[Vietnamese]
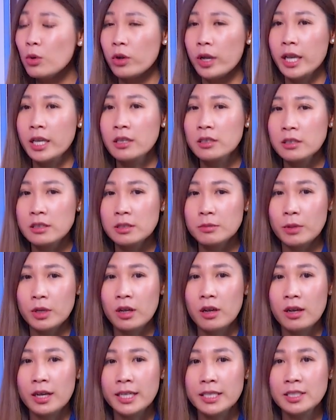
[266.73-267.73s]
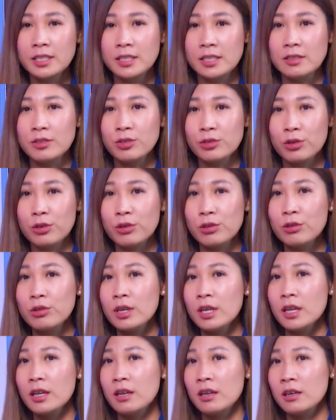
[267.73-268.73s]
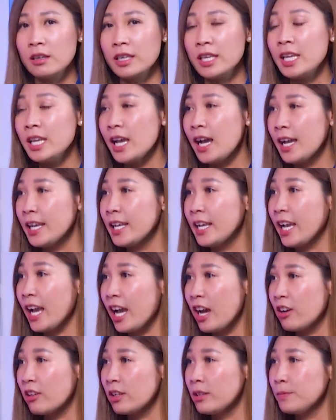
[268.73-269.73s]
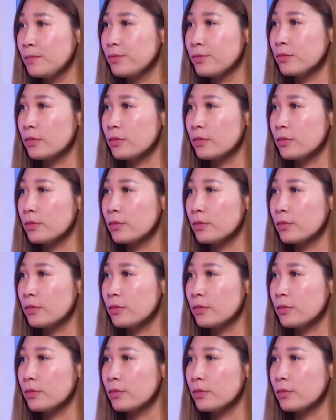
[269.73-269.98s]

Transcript: một cái người mà có cái chỉ số uh, E I cao đó,